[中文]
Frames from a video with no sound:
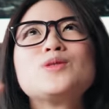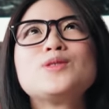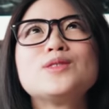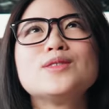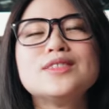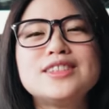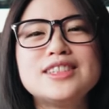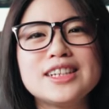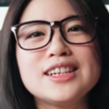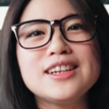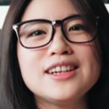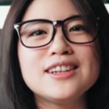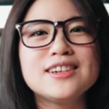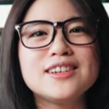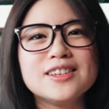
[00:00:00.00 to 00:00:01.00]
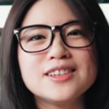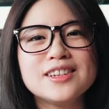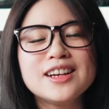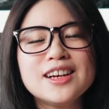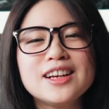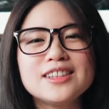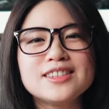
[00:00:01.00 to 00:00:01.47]
就是经历了
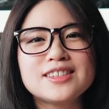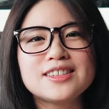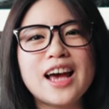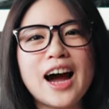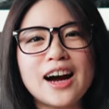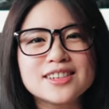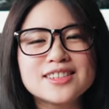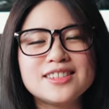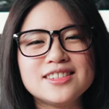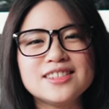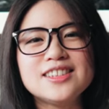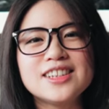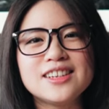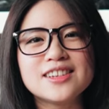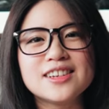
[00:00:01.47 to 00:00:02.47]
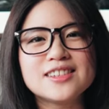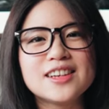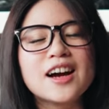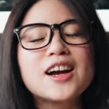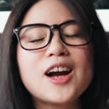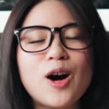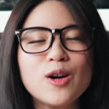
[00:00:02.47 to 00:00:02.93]
长时间的这
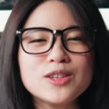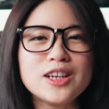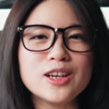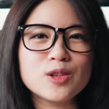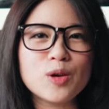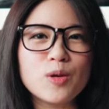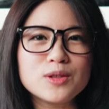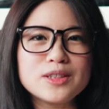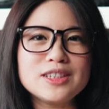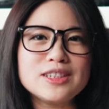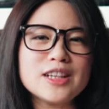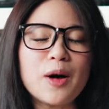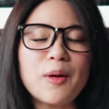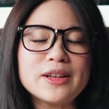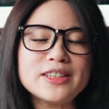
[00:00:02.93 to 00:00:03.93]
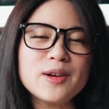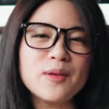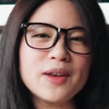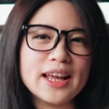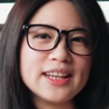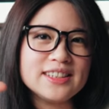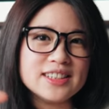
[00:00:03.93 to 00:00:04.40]
样高铁通勤，然后而且
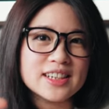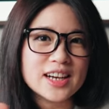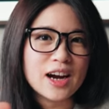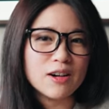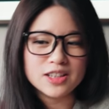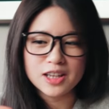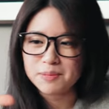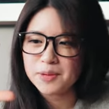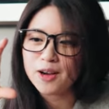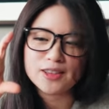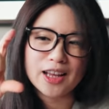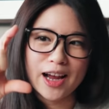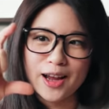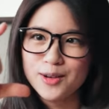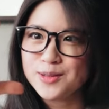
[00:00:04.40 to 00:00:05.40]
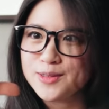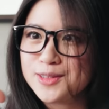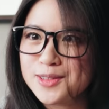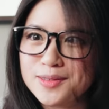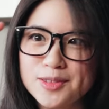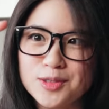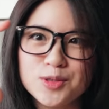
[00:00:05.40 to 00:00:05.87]
我累积的高铁票大概有
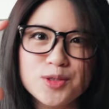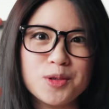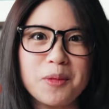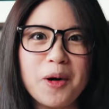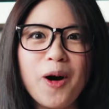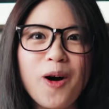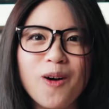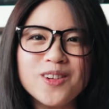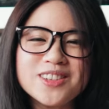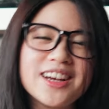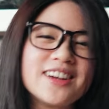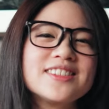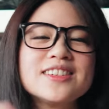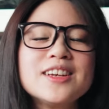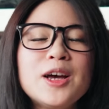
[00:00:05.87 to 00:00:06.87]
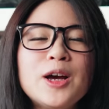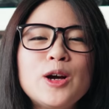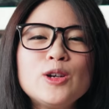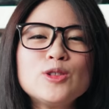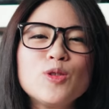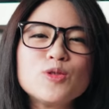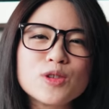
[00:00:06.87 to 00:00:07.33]
就这么厚这样子，
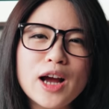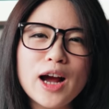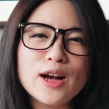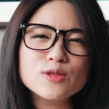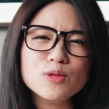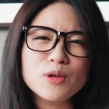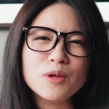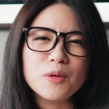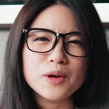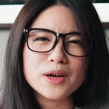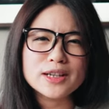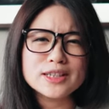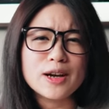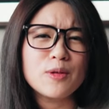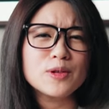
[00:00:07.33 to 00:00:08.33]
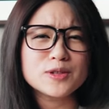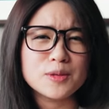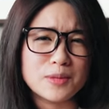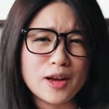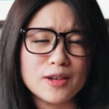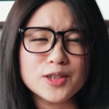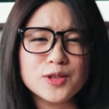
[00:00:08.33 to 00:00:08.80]
所以我就跟他说，我跟你讲，我什
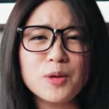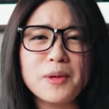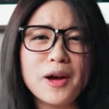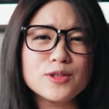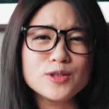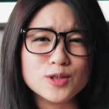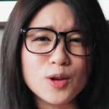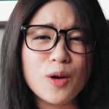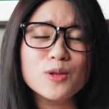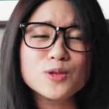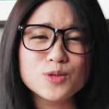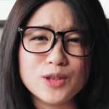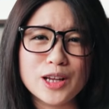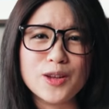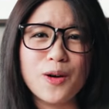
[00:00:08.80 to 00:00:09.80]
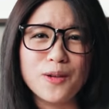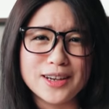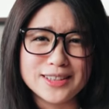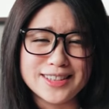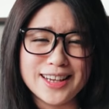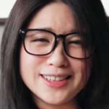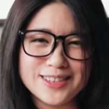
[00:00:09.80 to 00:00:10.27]
么条件都不要，就同住在同一
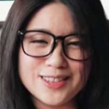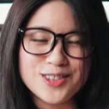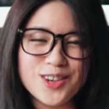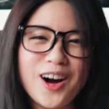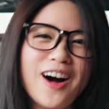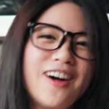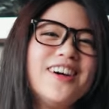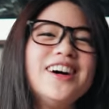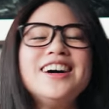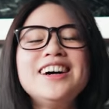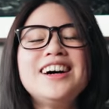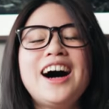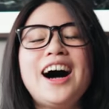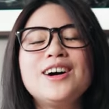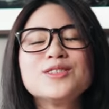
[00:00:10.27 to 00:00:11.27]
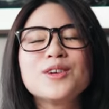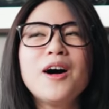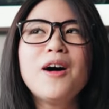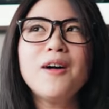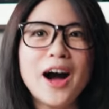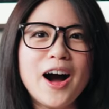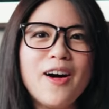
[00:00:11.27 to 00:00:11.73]
个城市就好。他就说，
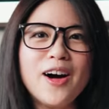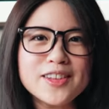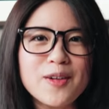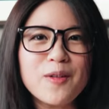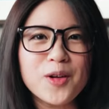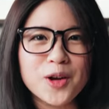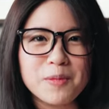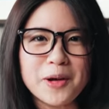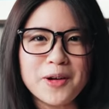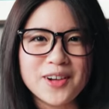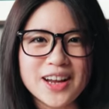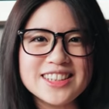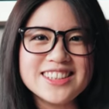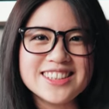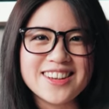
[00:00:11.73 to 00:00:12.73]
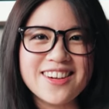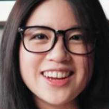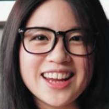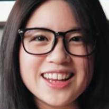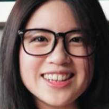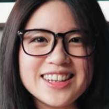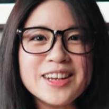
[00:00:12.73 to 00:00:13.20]
哦，好啊，那我有个朋友可以介绍
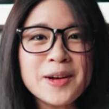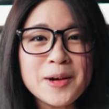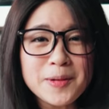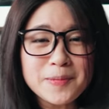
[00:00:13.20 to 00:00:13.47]
给你。